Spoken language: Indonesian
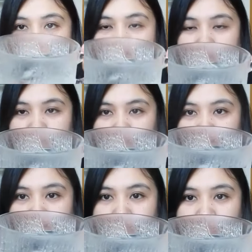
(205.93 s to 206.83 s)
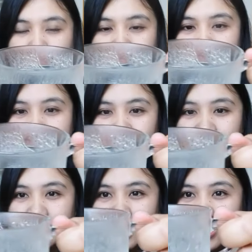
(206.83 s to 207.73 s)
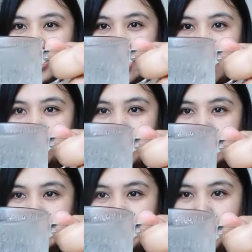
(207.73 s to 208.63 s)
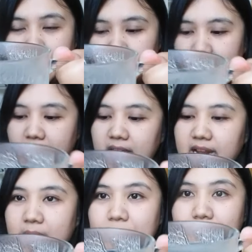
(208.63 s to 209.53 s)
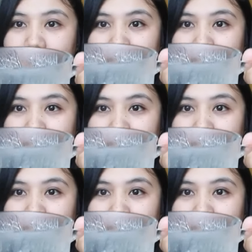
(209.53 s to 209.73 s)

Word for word: nah ini ini guys ini aku udah siapkan air yang